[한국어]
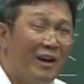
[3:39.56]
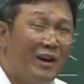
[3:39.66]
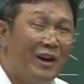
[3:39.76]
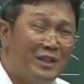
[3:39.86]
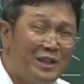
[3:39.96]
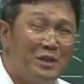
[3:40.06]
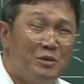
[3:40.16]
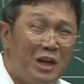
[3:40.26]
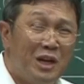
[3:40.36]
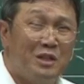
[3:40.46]
야씨
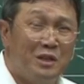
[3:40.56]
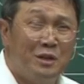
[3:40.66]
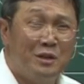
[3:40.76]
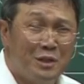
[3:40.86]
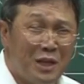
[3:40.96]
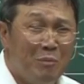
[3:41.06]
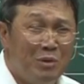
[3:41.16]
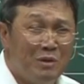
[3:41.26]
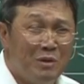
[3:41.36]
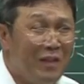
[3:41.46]
우리가 저
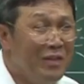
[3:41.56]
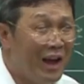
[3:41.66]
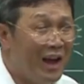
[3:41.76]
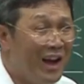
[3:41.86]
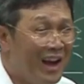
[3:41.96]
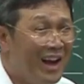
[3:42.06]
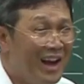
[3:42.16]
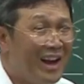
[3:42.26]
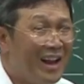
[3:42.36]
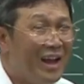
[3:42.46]
샘플을 했나?
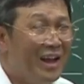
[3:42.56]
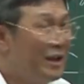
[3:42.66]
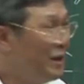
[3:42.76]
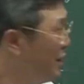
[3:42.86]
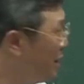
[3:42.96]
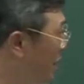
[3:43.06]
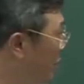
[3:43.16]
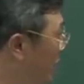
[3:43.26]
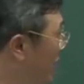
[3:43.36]
그래, 뭘